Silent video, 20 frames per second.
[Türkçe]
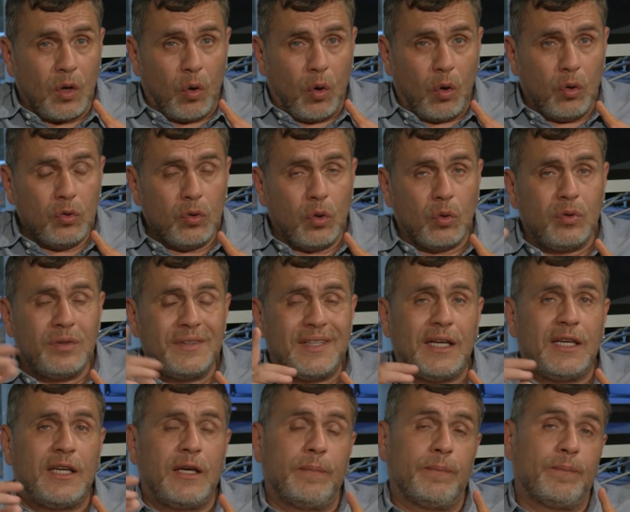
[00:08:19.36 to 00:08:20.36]
19
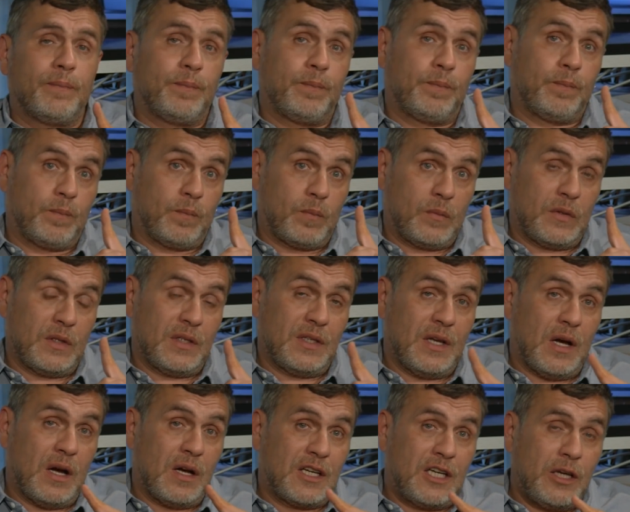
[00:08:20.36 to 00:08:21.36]
Ekim,
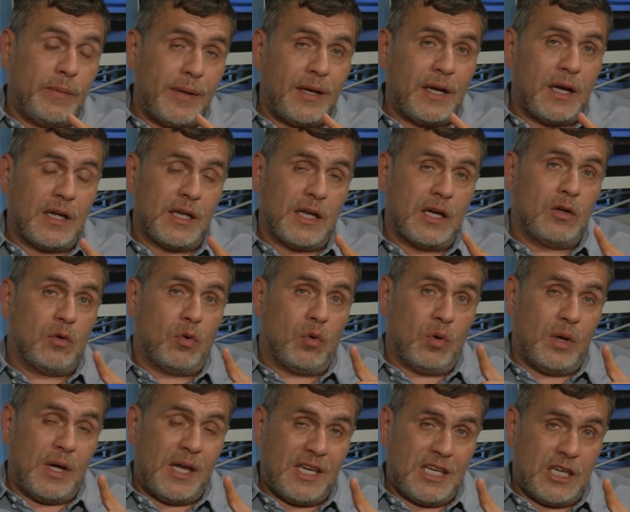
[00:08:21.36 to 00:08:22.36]
takip eden yani
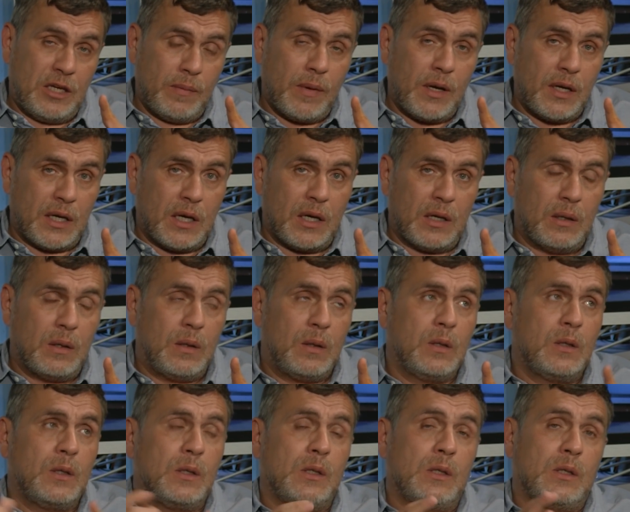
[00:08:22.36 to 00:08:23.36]
o Ekim ayı
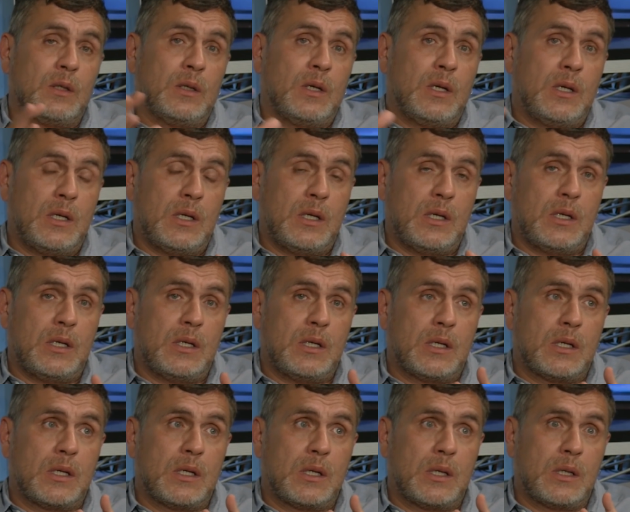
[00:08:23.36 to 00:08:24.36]
e,
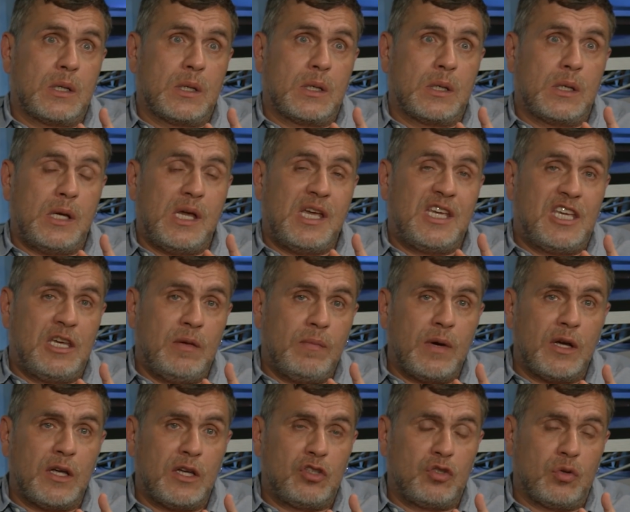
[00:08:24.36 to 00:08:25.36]
Ekim
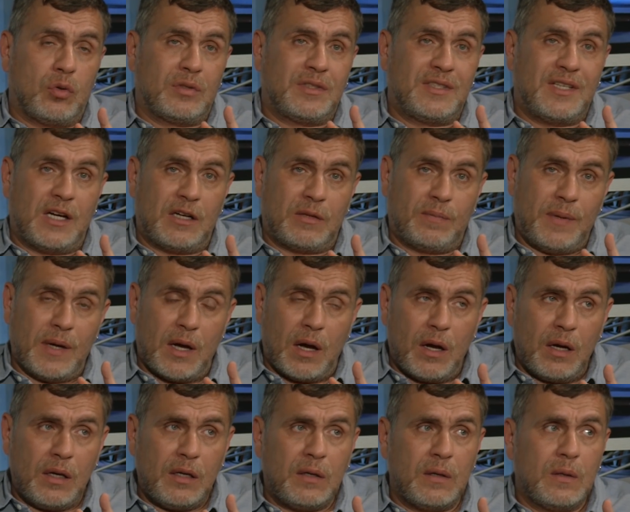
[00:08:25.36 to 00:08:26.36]
ayı çok sert
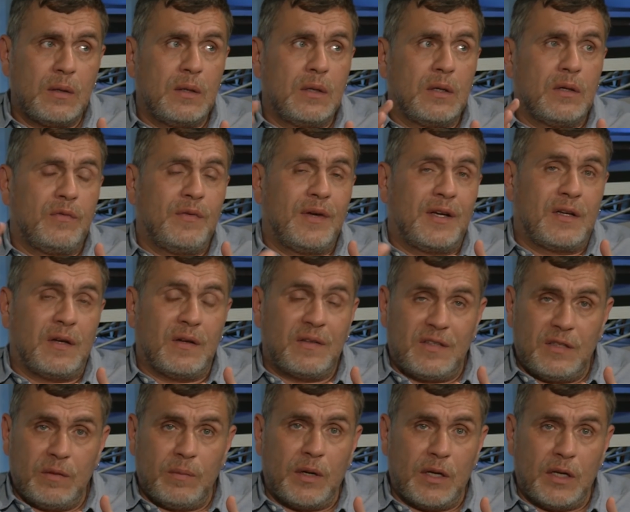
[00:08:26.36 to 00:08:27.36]
bir ay ve
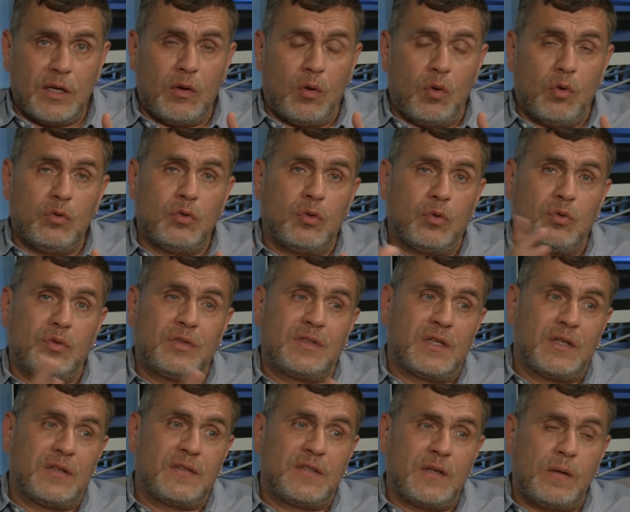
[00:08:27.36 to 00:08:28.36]
Kasım ayı 19
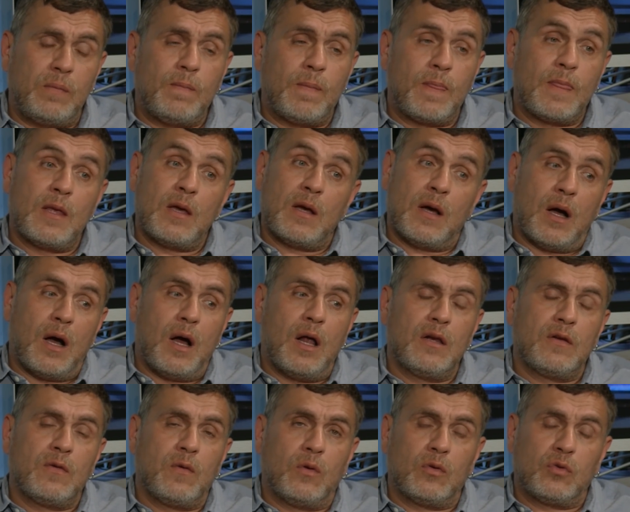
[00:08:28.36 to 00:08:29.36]
Kasım
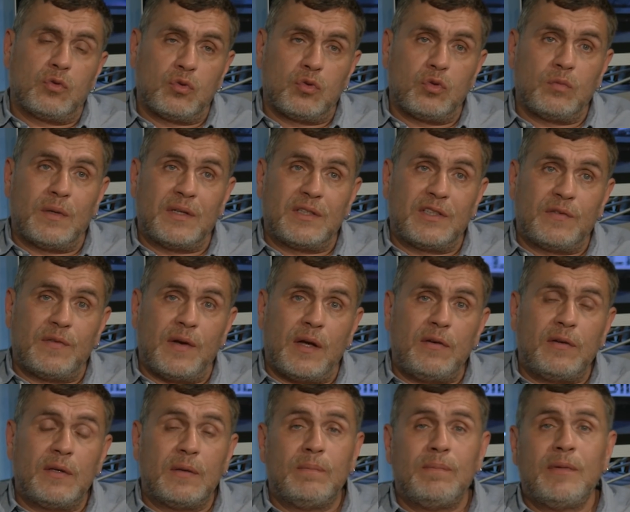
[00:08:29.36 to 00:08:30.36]
algol tutulması
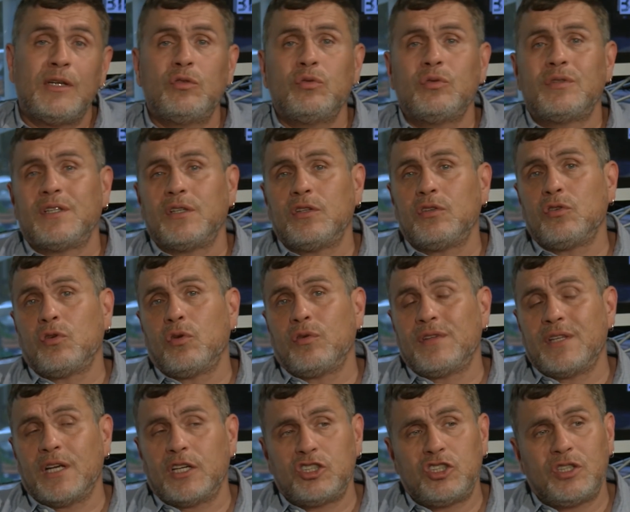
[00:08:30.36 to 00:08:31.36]
var. Medusa'nın
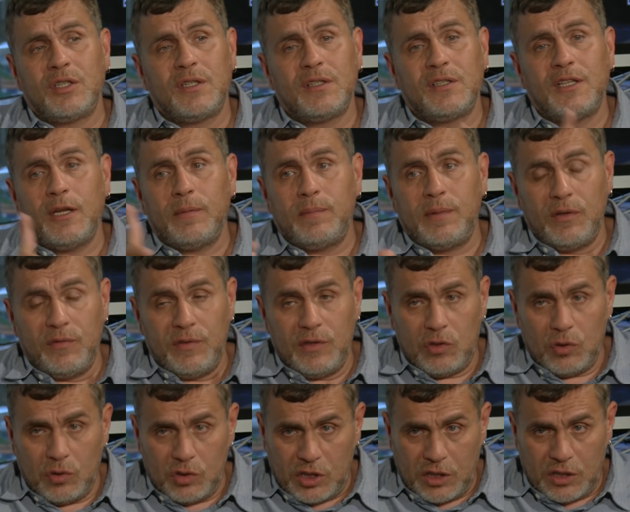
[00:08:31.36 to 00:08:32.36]
gözyaşları diye bir
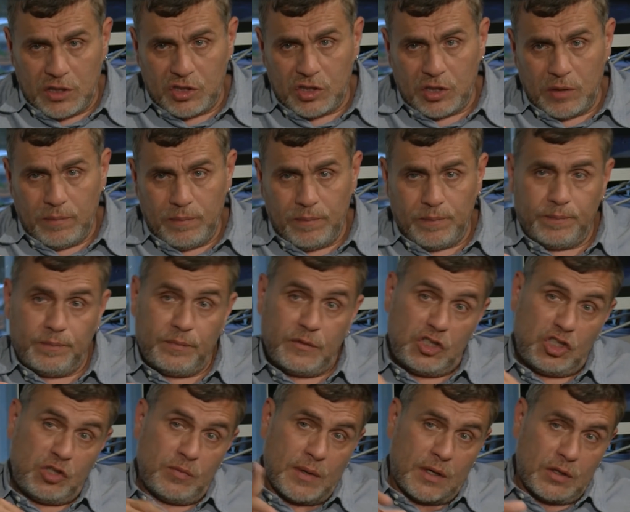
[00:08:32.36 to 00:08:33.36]
video çekeceğim.
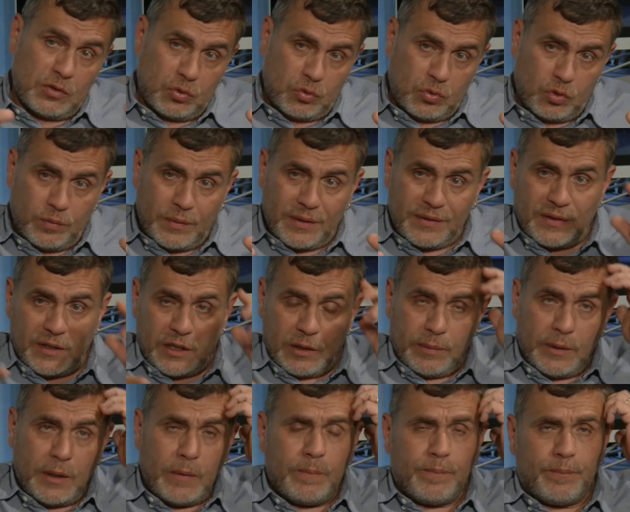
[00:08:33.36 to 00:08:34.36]
Şimal tutulması
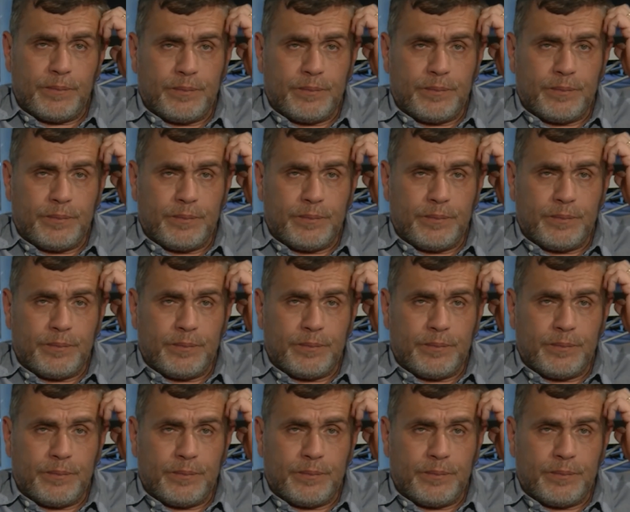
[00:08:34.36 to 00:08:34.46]
gibi.